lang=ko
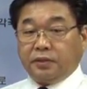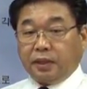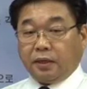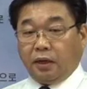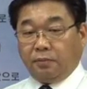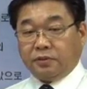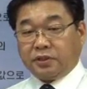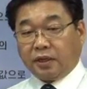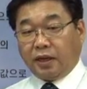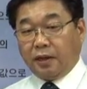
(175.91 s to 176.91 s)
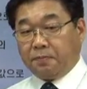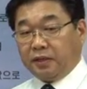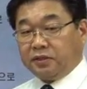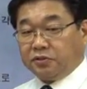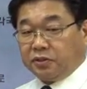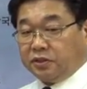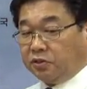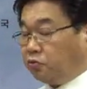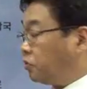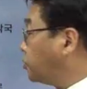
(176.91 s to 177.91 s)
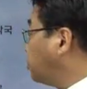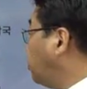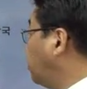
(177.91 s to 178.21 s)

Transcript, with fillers: 자, 카먼색 아이팟 지수는 2006년